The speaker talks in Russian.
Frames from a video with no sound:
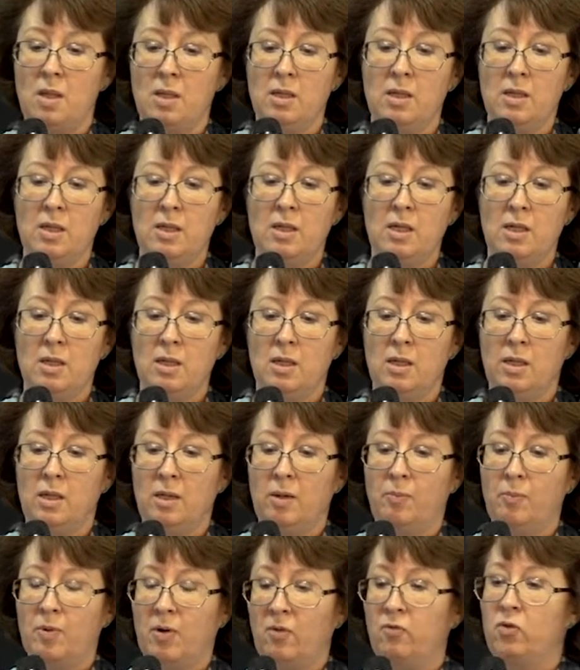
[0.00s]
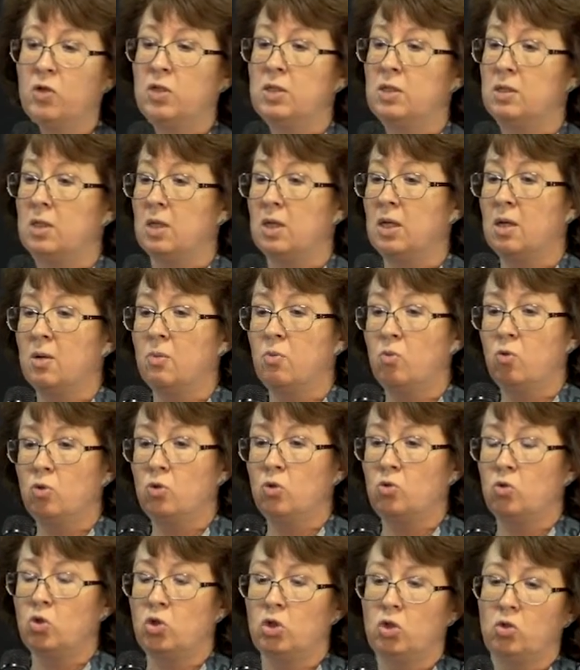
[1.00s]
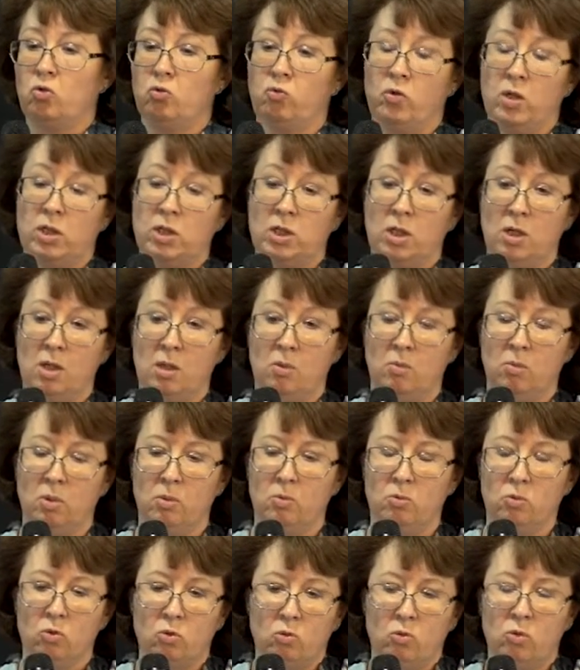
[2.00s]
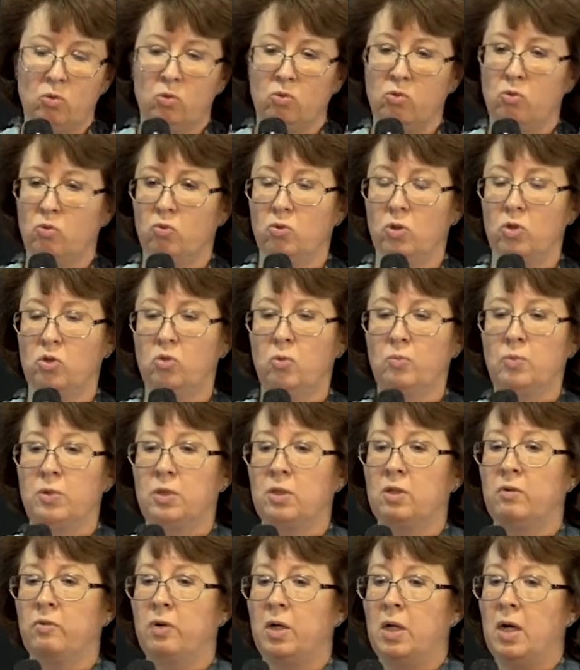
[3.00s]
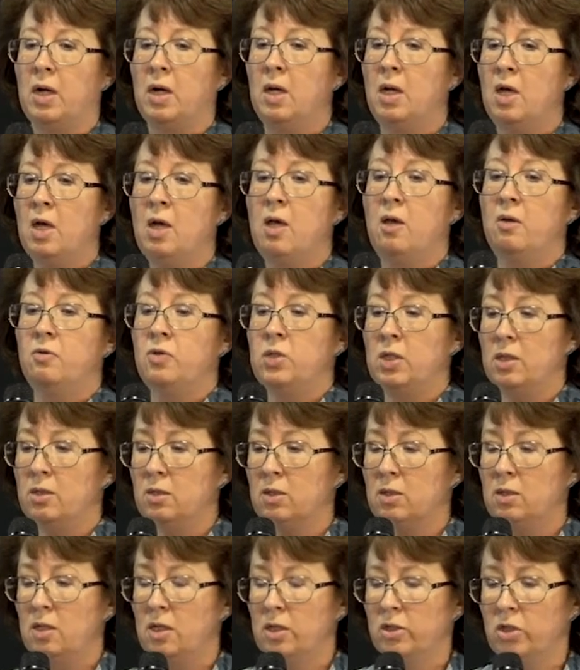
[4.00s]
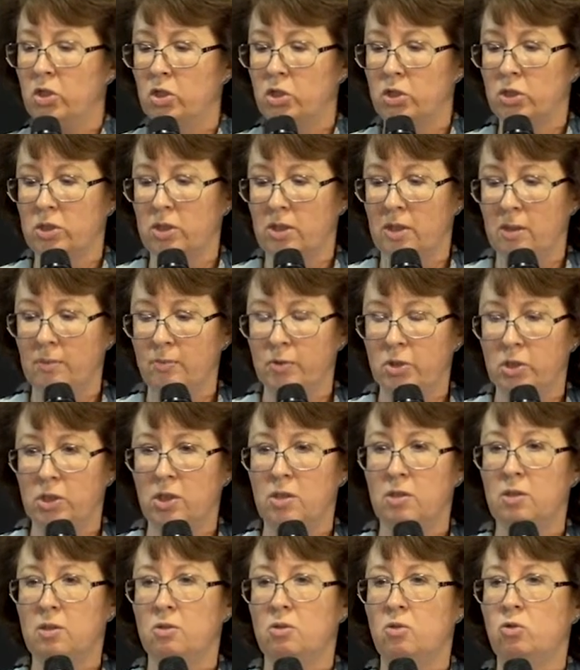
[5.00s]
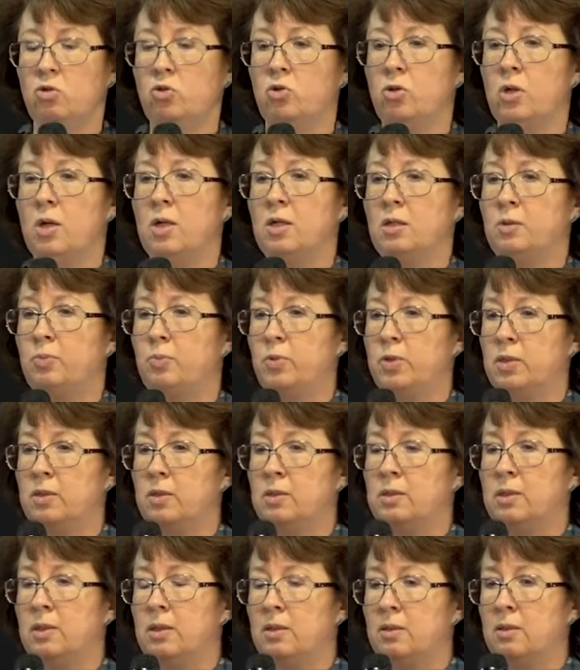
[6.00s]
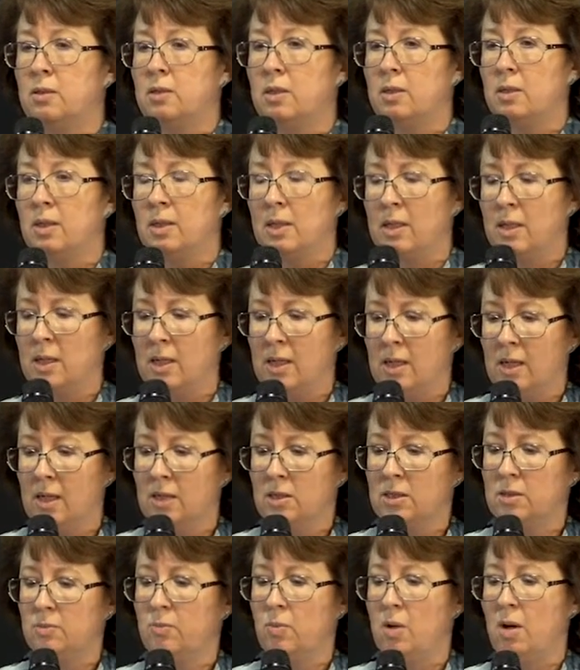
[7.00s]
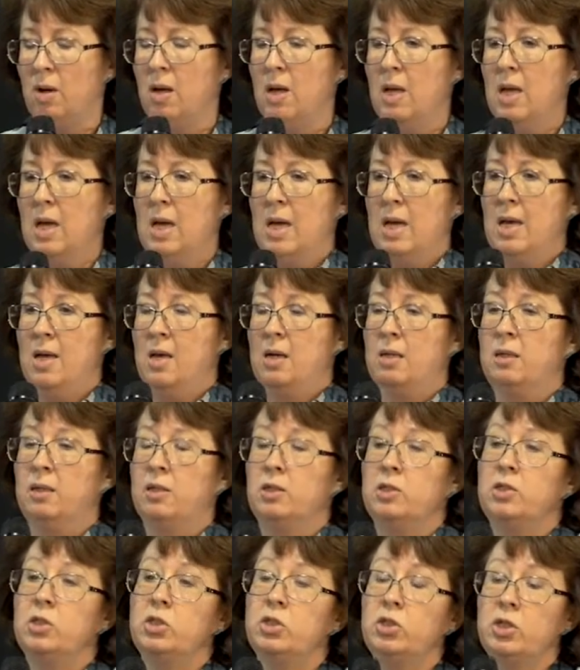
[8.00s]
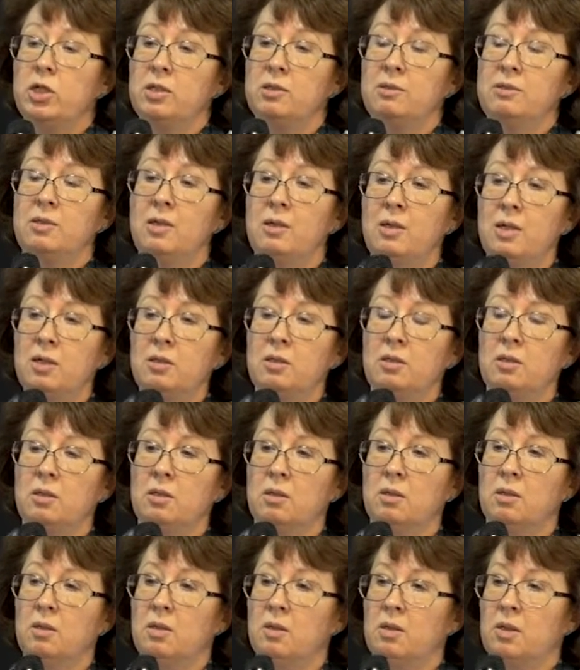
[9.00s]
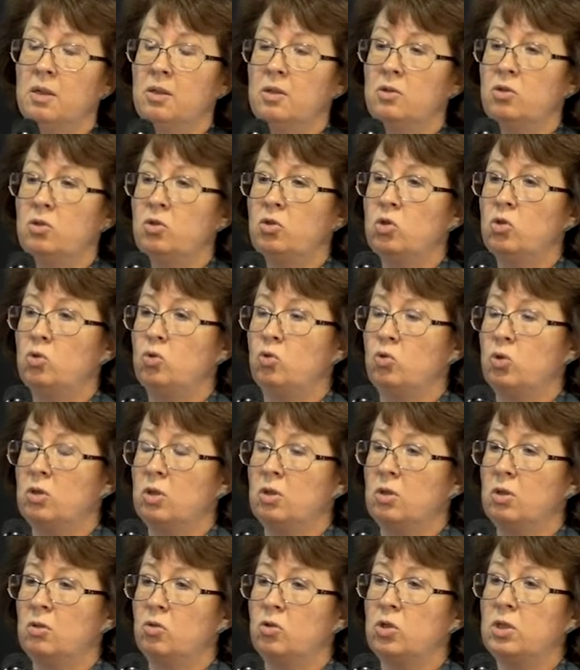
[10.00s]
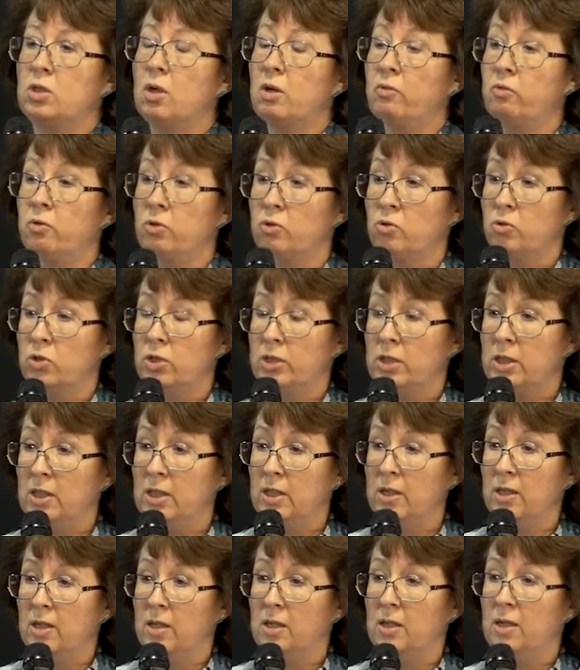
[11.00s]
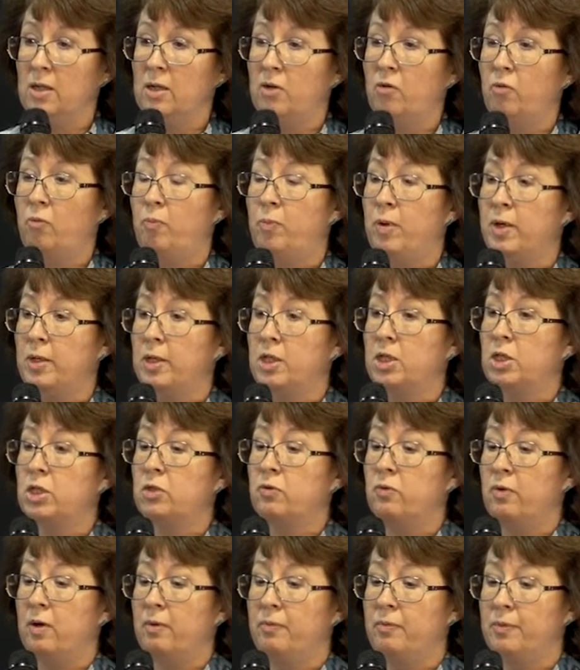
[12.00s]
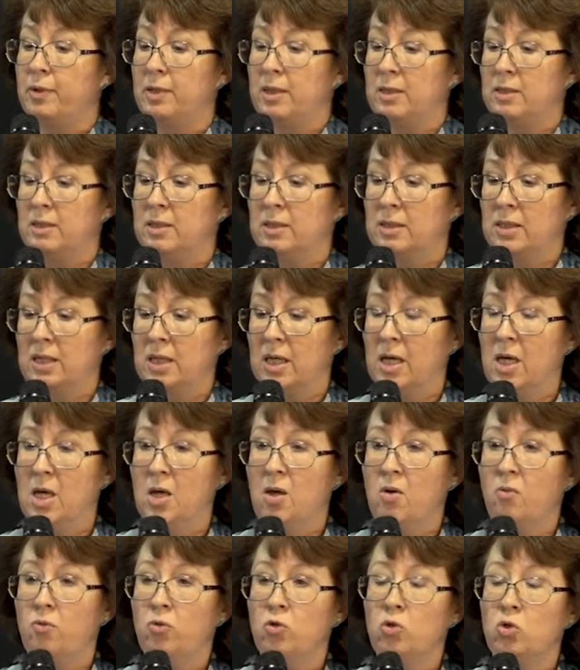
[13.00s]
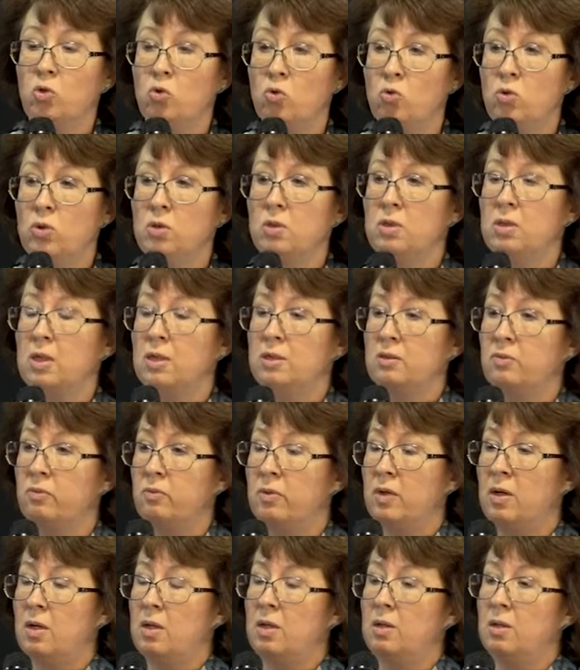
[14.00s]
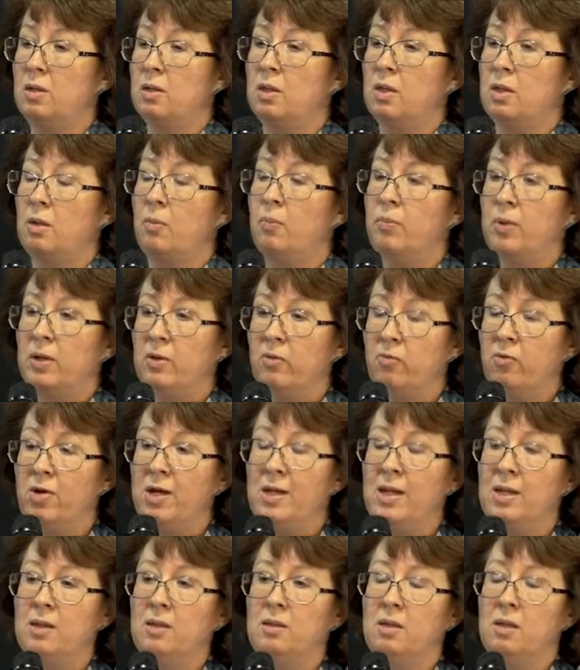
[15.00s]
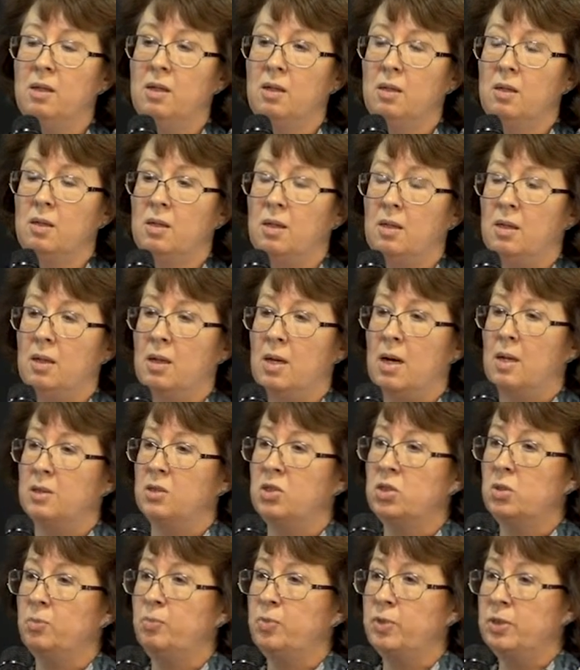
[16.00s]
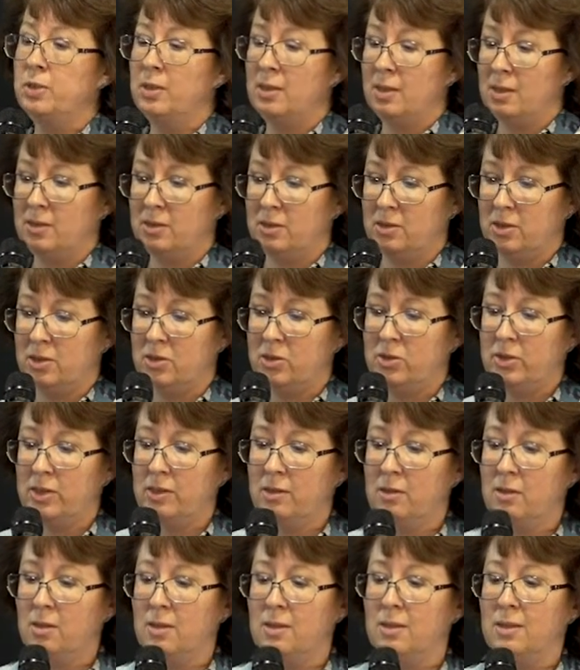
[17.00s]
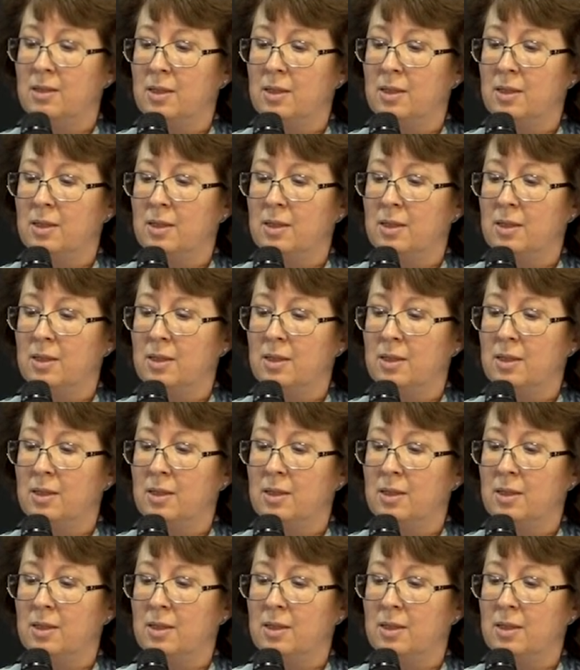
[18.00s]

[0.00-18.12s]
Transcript: и э, профессор Гермонт, очень уважаемый мною, ну и, собственно говоря, все онкологическая экс-президент э, ЭСМА, э, сейчас директор э, Института Гюстава Руси в Париже во Франции. Вот он назвал появление а, антипедиантител